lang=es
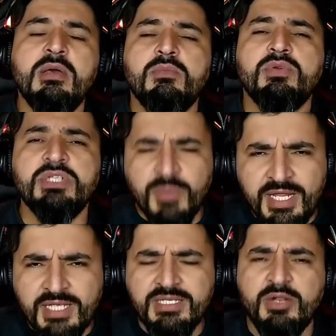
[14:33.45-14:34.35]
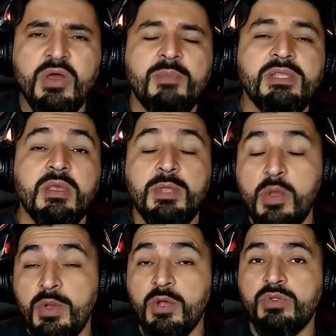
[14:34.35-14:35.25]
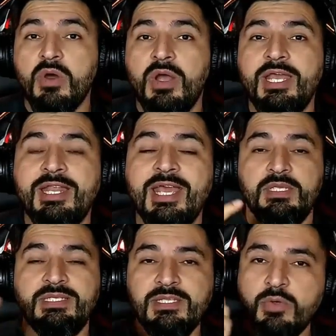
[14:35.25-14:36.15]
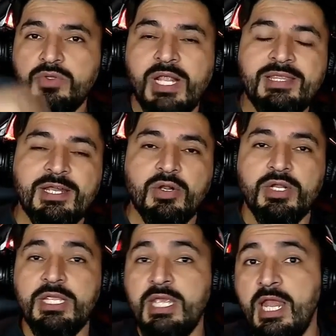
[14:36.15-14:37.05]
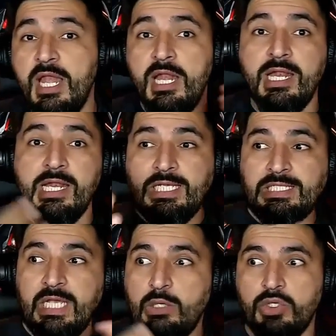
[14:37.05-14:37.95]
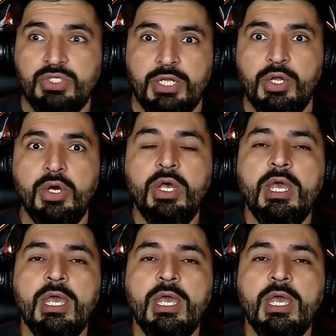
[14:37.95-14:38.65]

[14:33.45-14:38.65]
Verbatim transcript: Muchísimas gracias nuevamente, mi nombre es Gustavo Alegre y si te gusta el terror y, esas cosas, ¿no?